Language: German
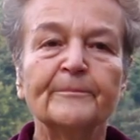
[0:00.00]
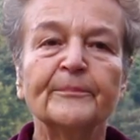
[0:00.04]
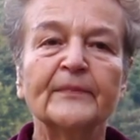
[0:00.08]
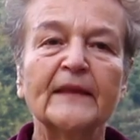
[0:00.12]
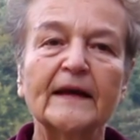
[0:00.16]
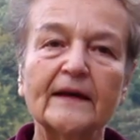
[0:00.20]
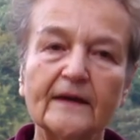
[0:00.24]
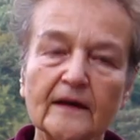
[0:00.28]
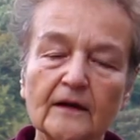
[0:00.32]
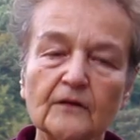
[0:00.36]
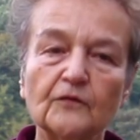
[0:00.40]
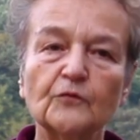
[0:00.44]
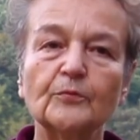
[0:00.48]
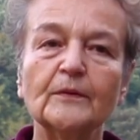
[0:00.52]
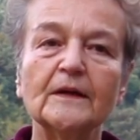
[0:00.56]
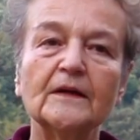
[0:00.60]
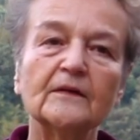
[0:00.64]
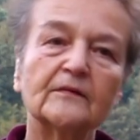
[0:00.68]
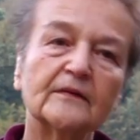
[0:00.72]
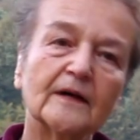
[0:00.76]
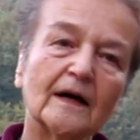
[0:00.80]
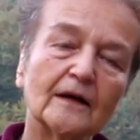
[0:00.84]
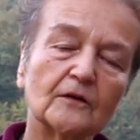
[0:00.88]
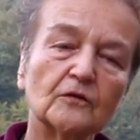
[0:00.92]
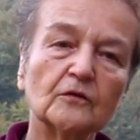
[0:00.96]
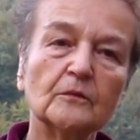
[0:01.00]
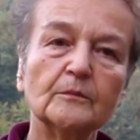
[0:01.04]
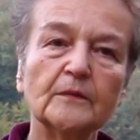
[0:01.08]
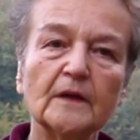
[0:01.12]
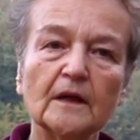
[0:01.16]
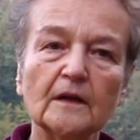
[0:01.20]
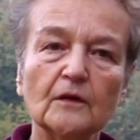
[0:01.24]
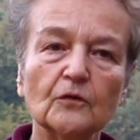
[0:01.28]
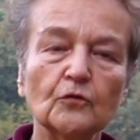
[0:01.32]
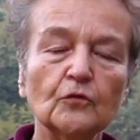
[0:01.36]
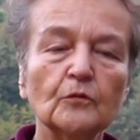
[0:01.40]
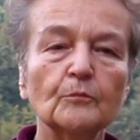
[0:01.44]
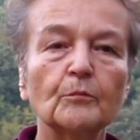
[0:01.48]
Da geht es, wie gesagt, um den
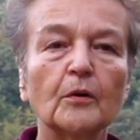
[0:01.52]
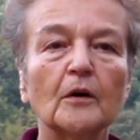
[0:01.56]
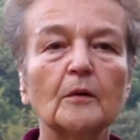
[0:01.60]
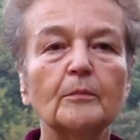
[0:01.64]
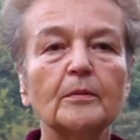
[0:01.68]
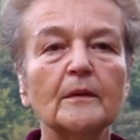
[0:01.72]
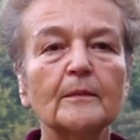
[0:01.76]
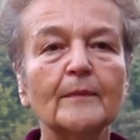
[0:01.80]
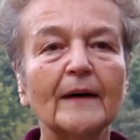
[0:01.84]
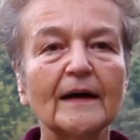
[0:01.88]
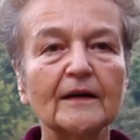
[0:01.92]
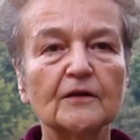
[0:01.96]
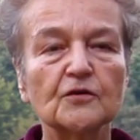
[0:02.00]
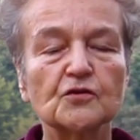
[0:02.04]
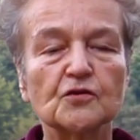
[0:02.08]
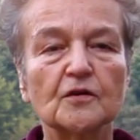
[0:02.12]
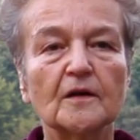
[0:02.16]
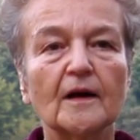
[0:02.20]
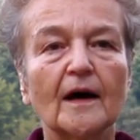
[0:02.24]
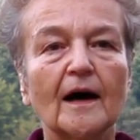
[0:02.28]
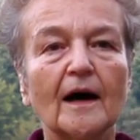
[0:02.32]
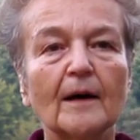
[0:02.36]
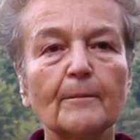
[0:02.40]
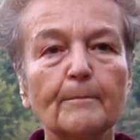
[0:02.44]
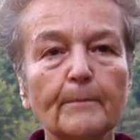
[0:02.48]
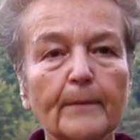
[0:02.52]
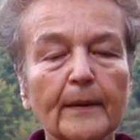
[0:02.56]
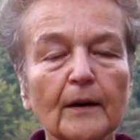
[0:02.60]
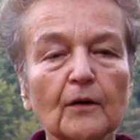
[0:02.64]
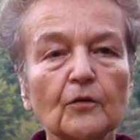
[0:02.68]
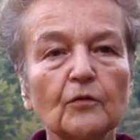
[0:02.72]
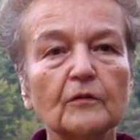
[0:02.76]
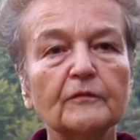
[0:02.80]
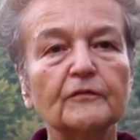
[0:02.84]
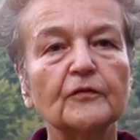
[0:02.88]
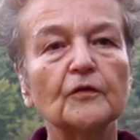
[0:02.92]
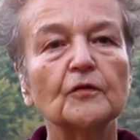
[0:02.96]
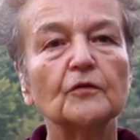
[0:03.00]
unproblematischen Abbau
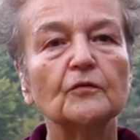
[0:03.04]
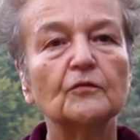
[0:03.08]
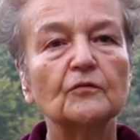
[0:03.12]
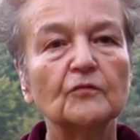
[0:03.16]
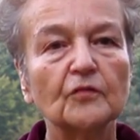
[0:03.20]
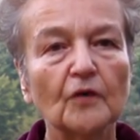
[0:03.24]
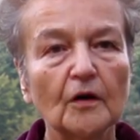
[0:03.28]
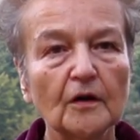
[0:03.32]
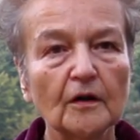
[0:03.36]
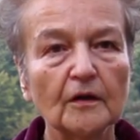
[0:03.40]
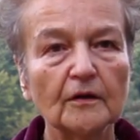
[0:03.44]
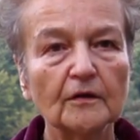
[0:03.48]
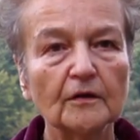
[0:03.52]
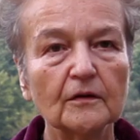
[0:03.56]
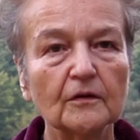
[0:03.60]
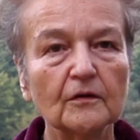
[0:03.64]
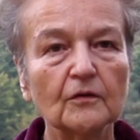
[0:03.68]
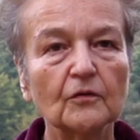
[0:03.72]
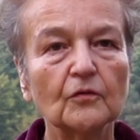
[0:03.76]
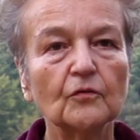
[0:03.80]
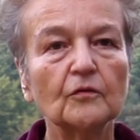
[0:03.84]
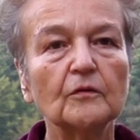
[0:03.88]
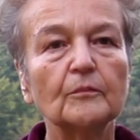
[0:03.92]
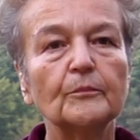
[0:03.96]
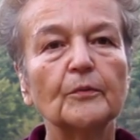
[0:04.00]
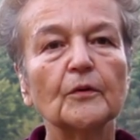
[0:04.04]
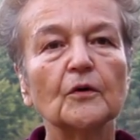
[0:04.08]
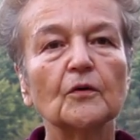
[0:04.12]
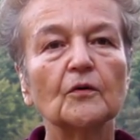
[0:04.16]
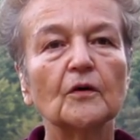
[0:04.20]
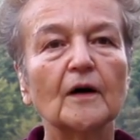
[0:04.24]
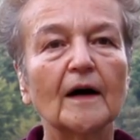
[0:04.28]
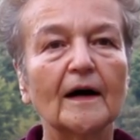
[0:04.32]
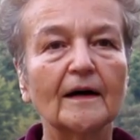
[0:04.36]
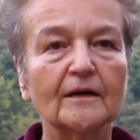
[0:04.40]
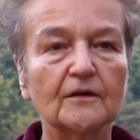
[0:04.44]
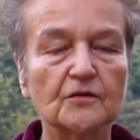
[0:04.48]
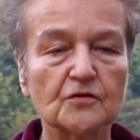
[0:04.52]
von Zöllen und
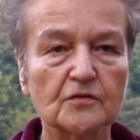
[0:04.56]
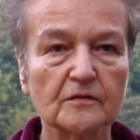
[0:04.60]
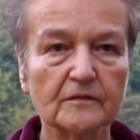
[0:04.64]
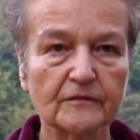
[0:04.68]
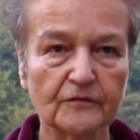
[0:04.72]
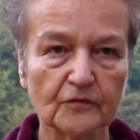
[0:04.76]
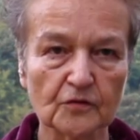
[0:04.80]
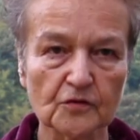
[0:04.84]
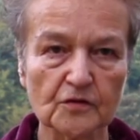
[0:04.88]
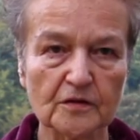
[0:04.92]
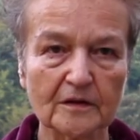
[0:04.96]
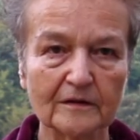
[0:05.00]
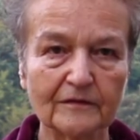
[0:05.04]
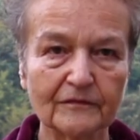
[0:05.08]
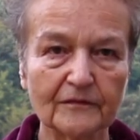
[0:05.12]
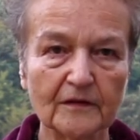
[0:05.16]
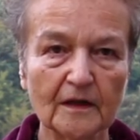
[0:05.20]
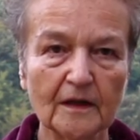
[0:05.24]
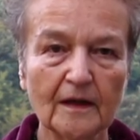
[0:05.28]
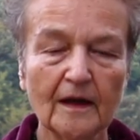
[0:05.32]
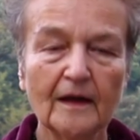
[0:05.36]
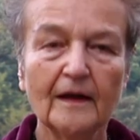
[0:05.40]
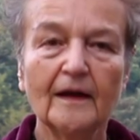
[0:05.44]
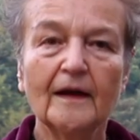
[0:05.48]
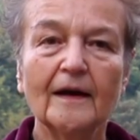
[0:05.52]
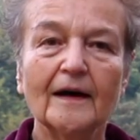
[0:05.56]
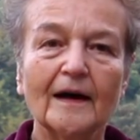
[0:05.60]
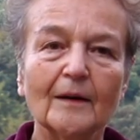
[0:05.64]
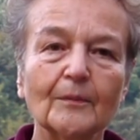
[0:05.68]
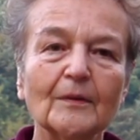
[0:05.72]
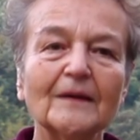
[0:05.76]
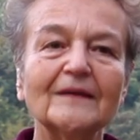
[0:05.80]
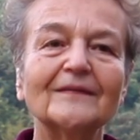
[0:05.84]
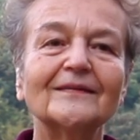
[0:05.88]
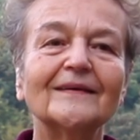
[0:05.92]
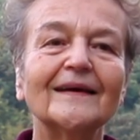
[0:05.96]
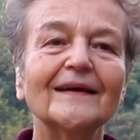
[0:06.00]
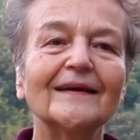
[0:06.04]
bürokratischen Vorschriften, aber
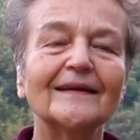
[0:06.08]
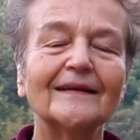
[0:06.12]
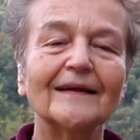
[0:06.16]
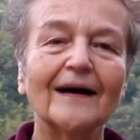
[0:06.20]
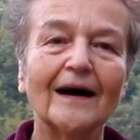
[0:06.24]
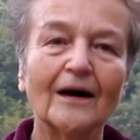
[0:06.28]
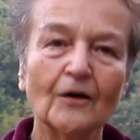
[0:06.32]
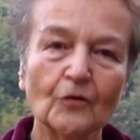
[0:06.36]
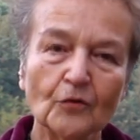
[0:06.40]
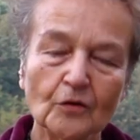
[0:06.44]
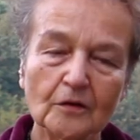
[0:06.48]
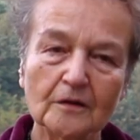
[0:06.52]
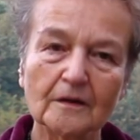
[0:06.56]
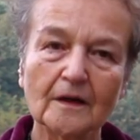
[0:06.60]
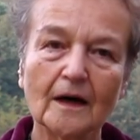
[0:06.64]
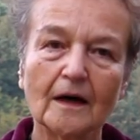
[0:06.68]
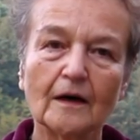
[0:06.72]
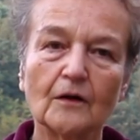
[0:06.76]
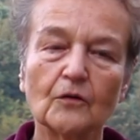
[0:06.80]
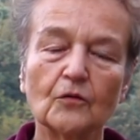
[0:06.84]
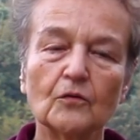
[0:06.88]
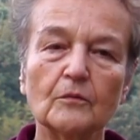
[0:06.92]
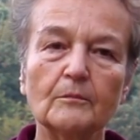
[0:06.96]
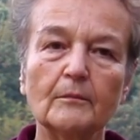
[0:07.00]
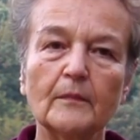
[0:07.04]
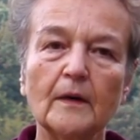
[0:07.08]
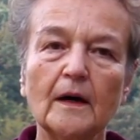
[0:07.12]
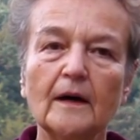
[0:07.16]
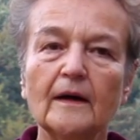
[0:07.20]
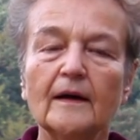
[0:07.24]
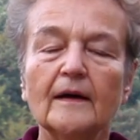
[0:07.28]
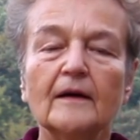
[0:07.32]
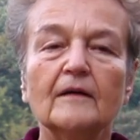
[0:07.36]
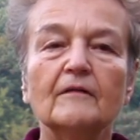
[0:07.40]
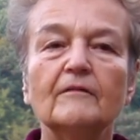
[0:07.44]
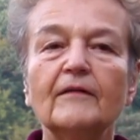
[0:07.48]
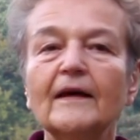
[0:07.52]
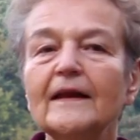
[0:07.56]
es geht auch darum,
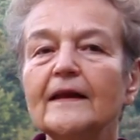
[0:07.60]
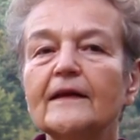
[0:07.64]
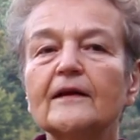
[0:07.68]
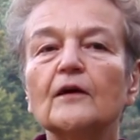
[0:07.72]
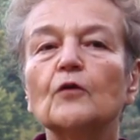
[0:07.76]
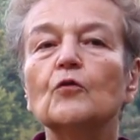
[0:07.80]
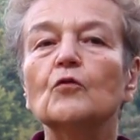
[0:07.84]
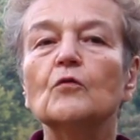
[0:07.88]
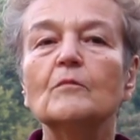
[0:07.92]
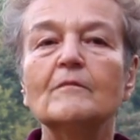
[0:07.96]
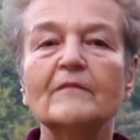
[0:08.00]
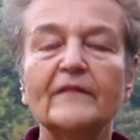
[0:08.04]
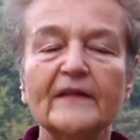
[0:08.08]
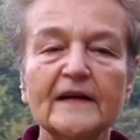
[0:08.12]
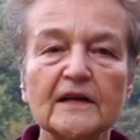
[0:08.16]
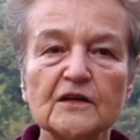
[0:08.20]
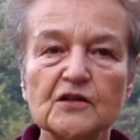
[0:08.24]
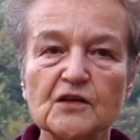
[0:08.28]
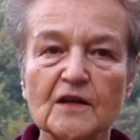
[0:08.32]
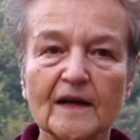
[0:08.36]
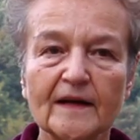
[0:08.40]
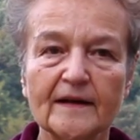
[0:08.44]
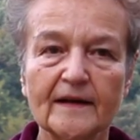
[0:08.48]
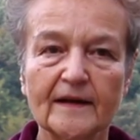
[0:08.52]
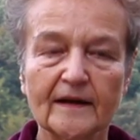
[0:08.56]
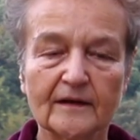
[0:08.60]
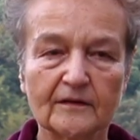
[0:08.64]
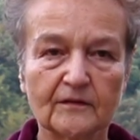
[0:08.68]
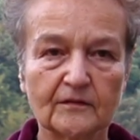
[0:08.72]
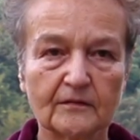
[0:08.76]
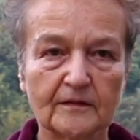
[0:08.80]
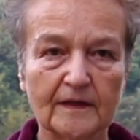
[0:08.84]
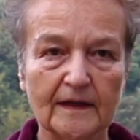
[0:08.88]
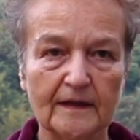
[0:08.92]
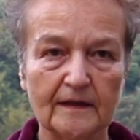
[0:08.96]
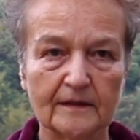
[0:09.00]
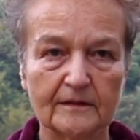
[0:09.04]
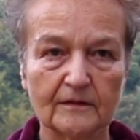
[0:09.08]
welche Umweltstandards
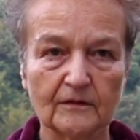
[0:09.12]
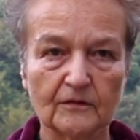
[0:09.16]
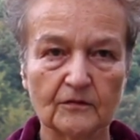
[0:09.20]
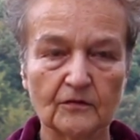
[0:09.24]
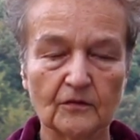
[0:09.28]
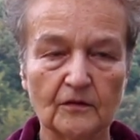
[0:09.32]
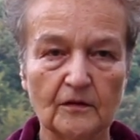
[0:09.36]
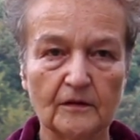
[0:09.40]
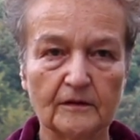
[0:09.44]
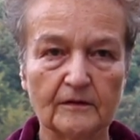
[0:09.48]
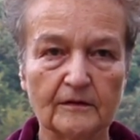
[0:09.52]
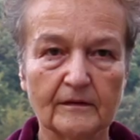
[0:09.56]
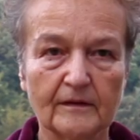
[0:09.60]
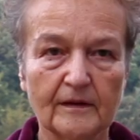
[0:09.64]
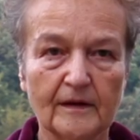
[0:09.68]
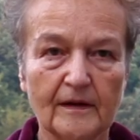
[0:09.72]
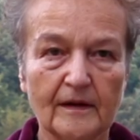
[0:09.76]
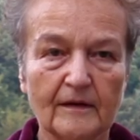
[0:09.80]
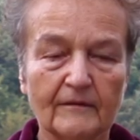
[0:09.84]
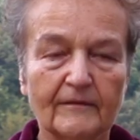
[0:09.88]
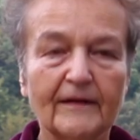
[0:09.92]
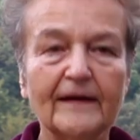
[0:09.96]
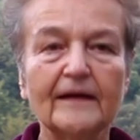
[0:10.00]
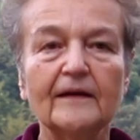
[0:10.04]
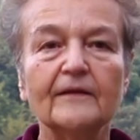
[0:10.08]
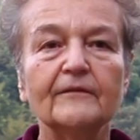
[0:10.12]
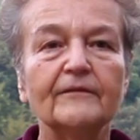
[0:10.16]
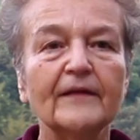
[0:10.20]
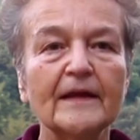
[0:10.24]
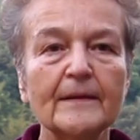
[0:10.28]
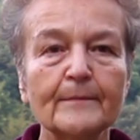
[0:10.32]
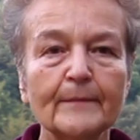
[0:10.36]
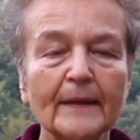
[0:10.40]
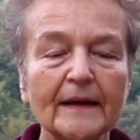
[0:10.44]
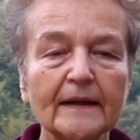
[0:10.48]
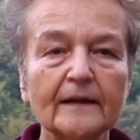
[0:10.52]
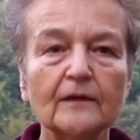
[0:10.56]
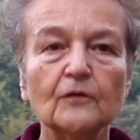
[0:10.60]
gelten sollen. Weil wenn
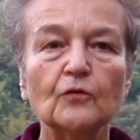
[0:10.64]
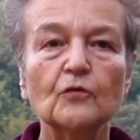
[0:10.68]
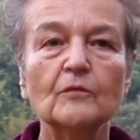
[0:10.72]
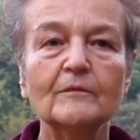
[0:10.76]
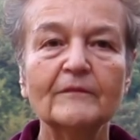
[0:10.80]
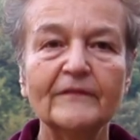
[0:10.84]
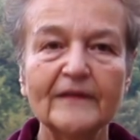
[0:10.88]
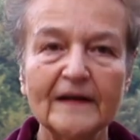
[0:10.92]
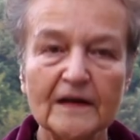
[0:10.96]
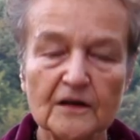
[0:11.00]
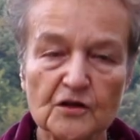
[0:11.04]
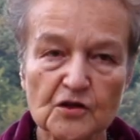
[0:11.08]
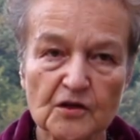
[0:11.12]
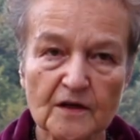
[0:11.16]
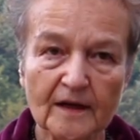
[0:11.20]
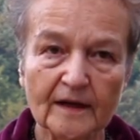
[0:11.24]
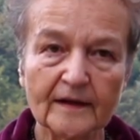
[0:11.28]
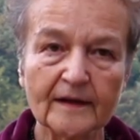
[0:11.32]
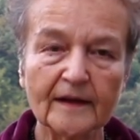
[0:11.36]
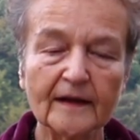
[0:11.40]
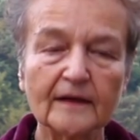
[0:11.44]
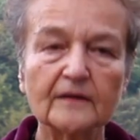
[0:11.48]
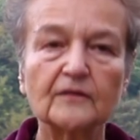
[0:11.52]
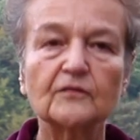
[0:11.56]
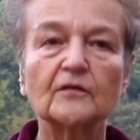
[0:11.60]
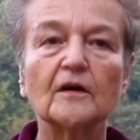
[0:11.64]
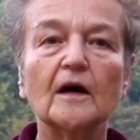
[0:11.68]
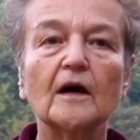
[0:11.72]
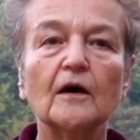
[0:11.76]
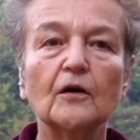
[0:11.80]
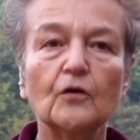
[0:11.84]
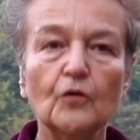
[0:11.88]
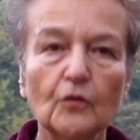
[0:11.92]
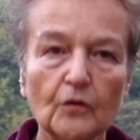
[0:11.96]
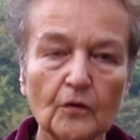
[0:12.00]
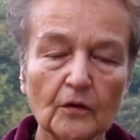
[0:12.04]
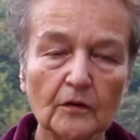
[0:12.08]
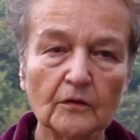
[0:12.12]
man Umweltstandards
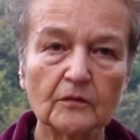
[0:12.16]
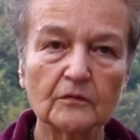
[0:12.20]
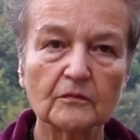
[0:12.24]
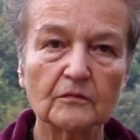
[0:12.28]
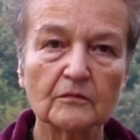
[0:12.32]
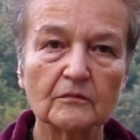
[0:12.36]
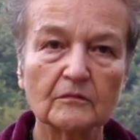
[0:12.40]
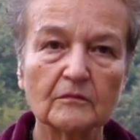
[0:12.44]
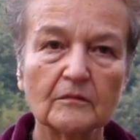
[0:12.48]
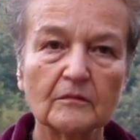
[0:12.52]
erhöht,